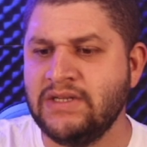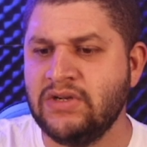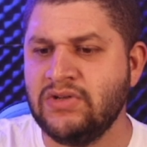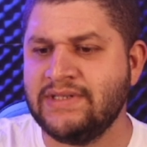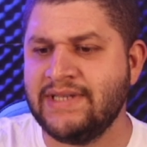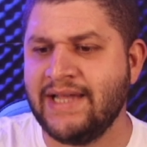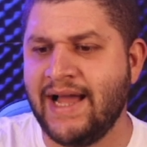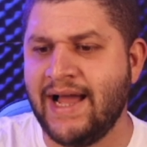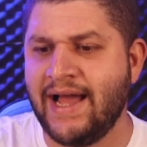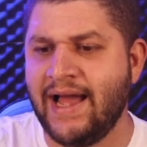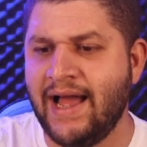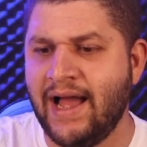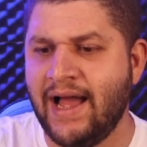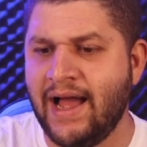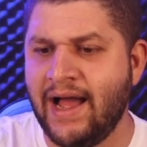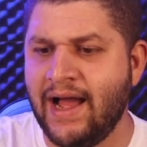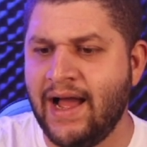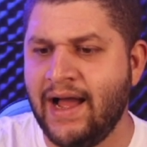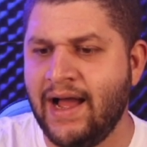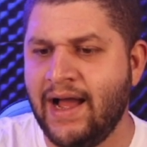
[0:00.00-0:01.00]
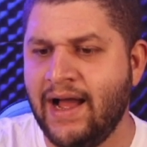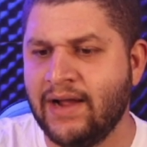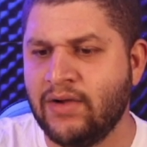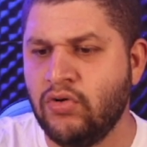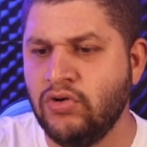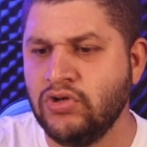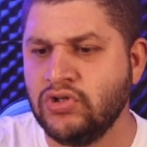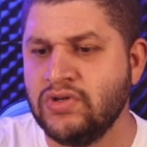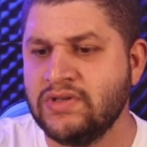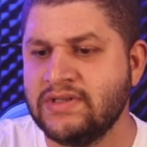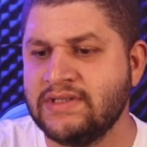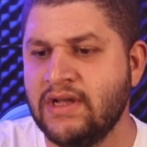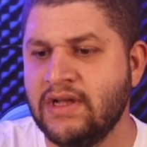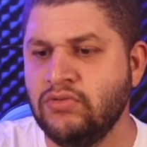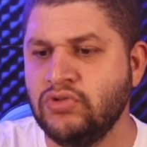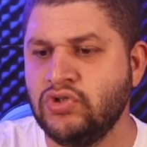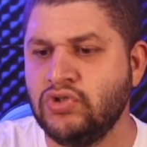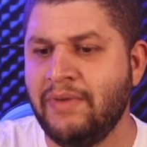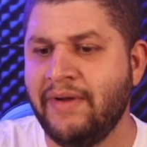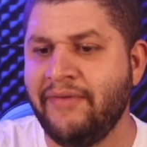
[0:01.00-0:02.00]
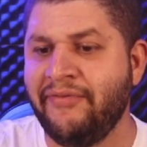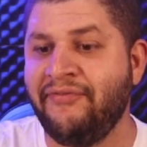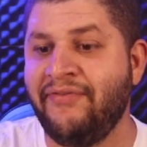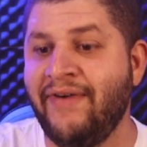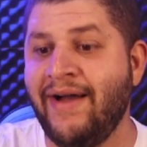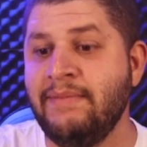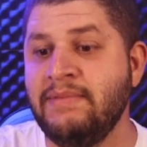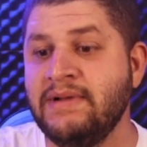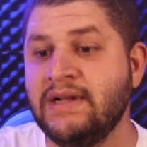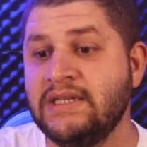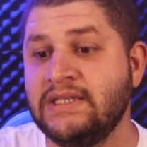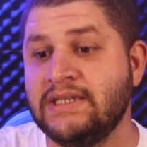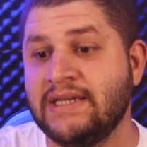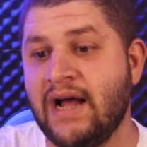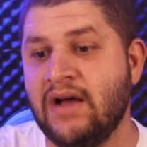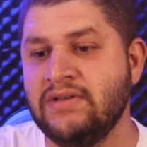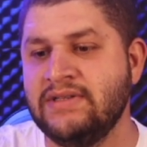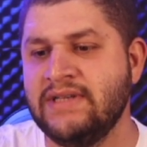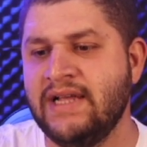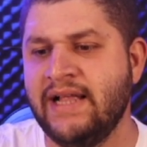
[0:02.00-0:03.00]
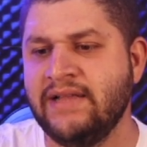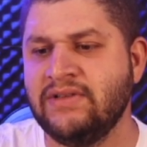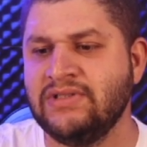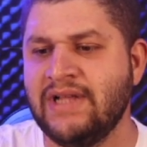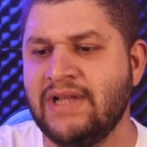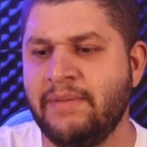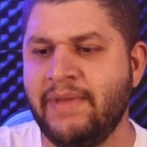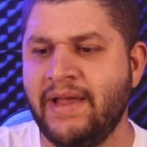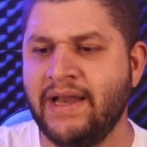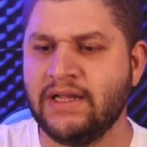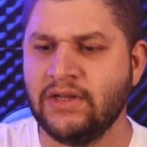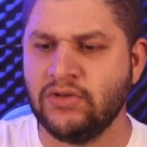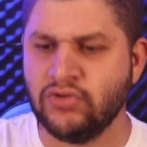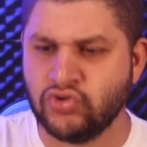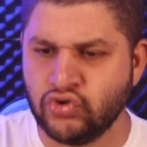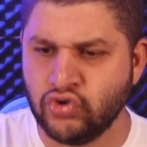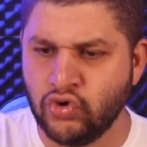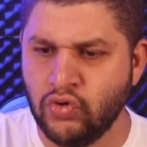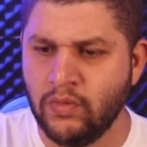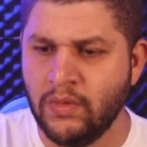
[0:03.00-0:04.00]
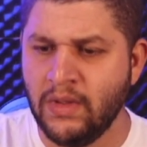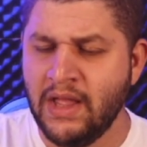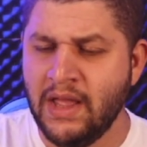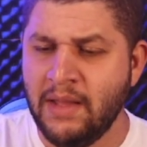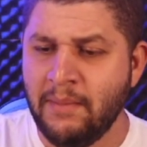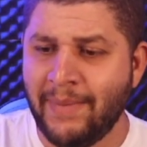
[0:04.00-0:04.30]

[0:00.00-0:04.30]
de anunciar a construção de uma fábrica de carros elétricos da América do Sul,